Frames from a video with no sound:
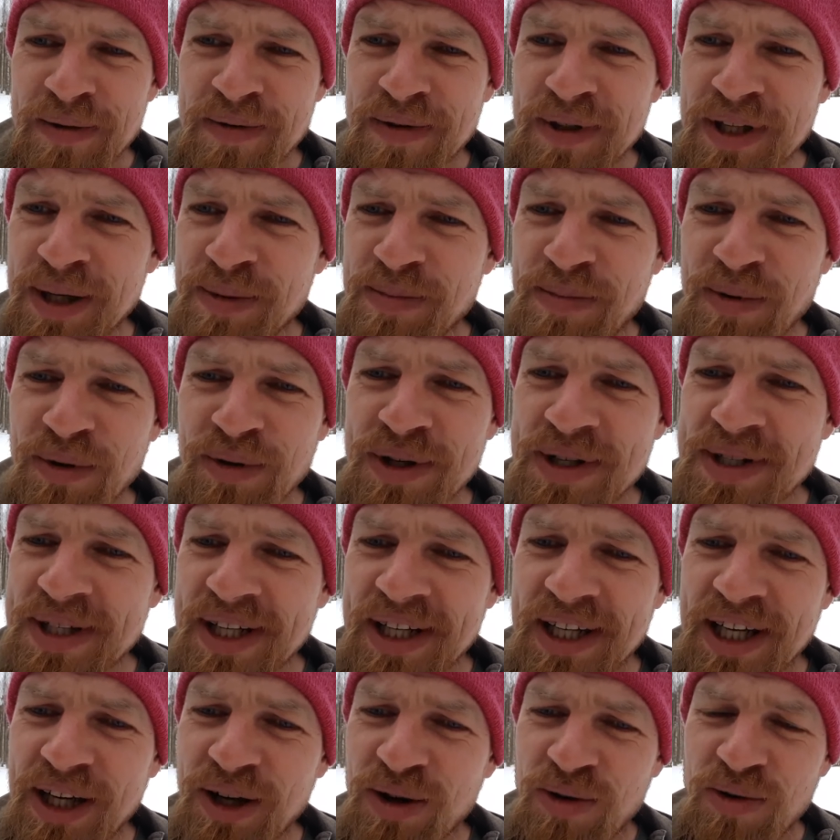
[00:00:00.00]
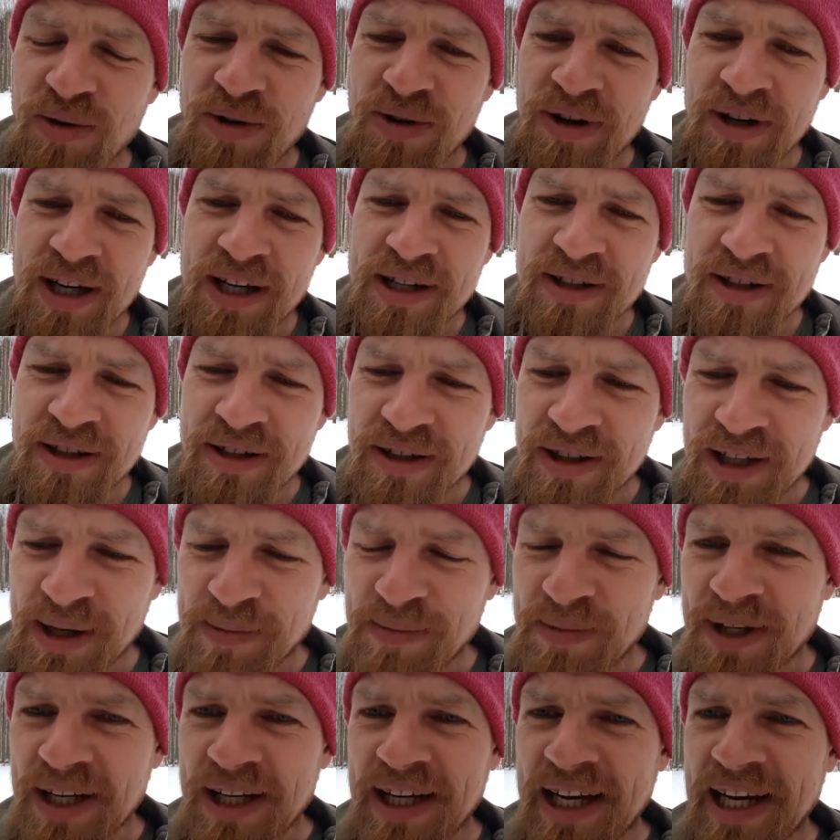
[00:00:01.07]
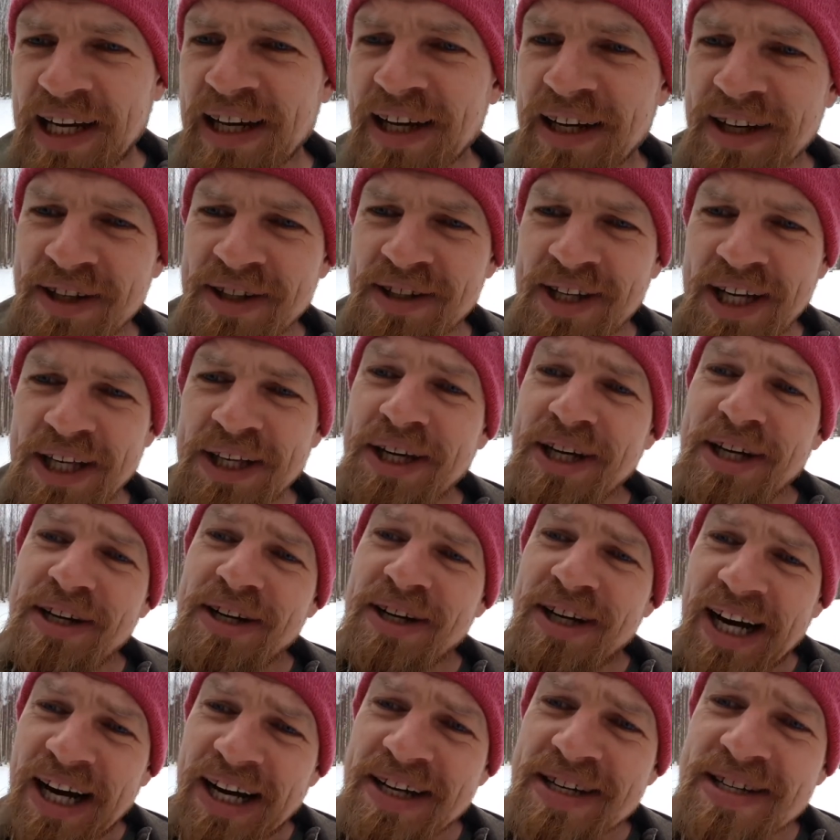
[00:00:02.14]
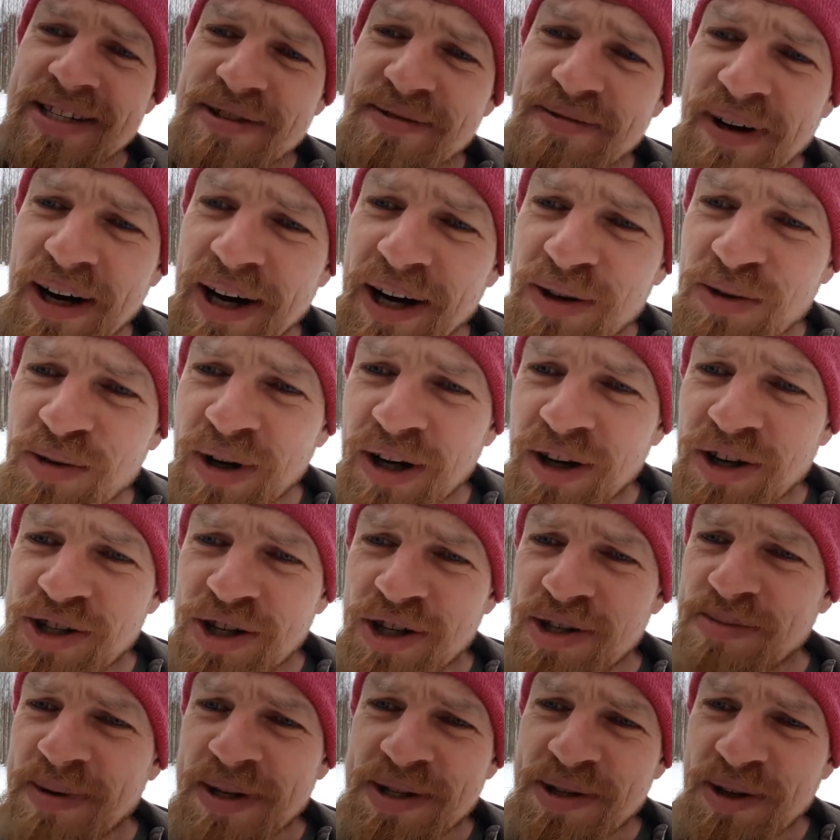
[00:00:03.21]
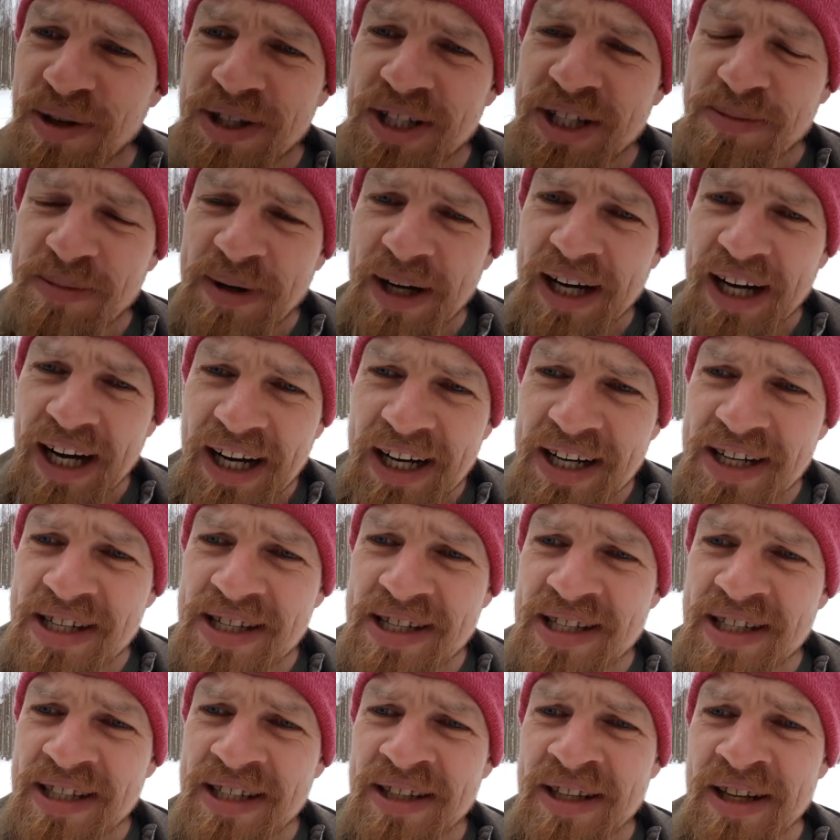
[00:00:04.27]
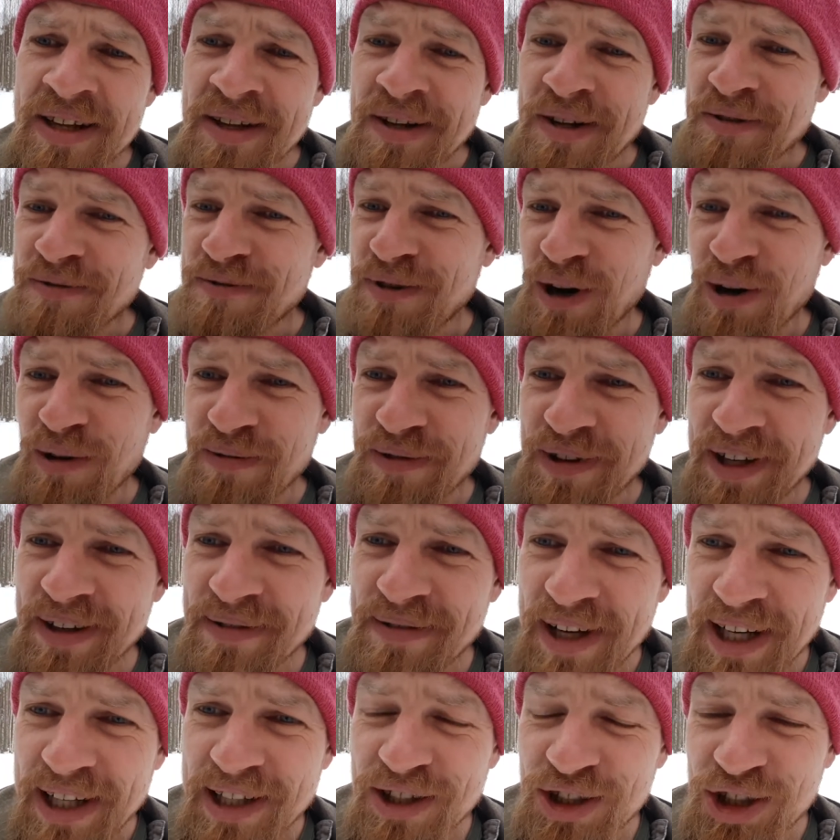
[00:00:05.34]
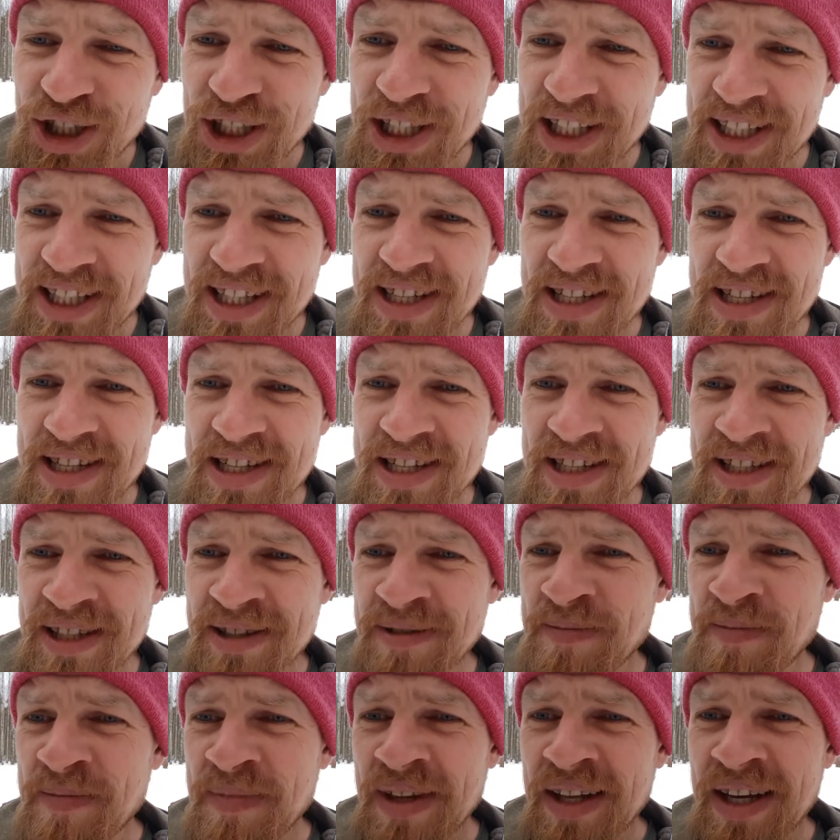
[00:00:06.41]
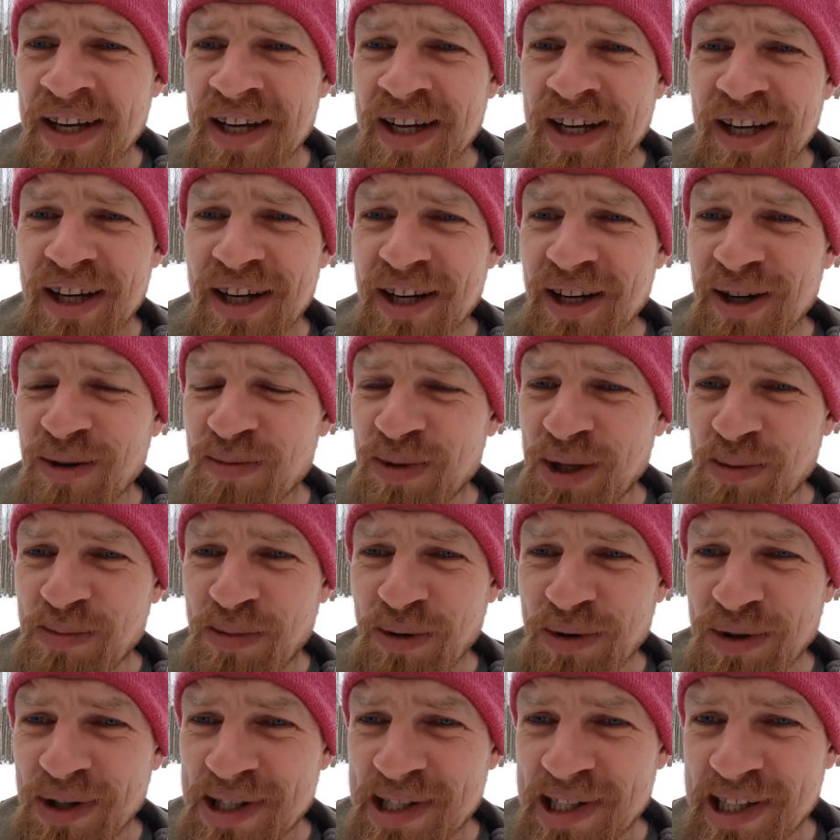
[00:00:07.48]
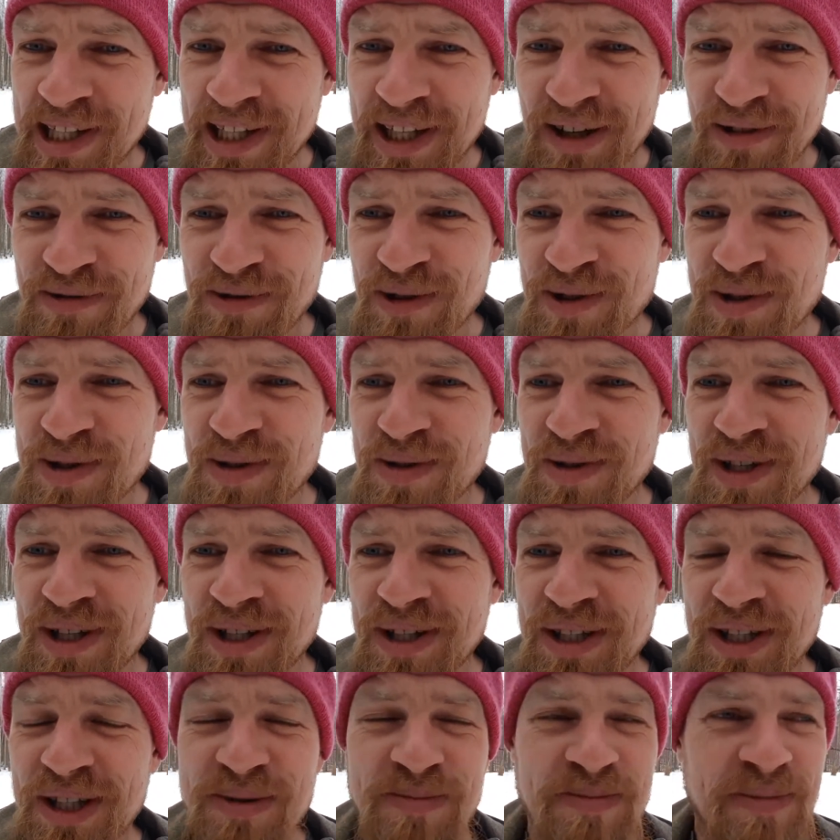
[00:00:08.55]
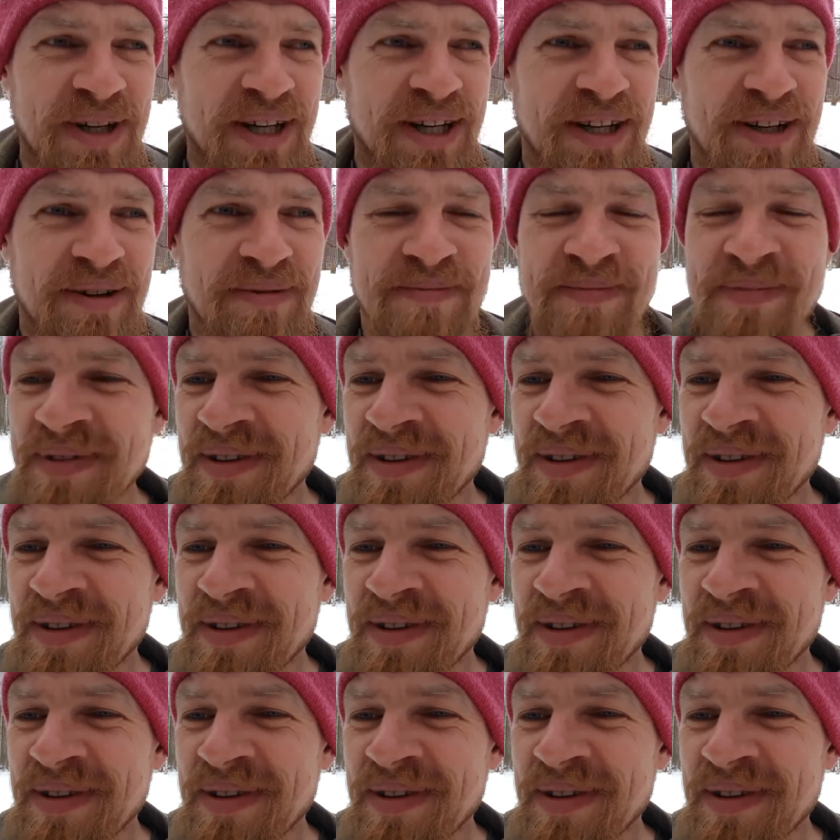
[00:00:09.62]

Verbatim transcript: die Bundesregierung äh, gibt eine generelle Reisewarnung aus, also man soll nicht mehr reisen, VW-Werke schließen, äh, die Bundesliga funktioniert nicht mehr.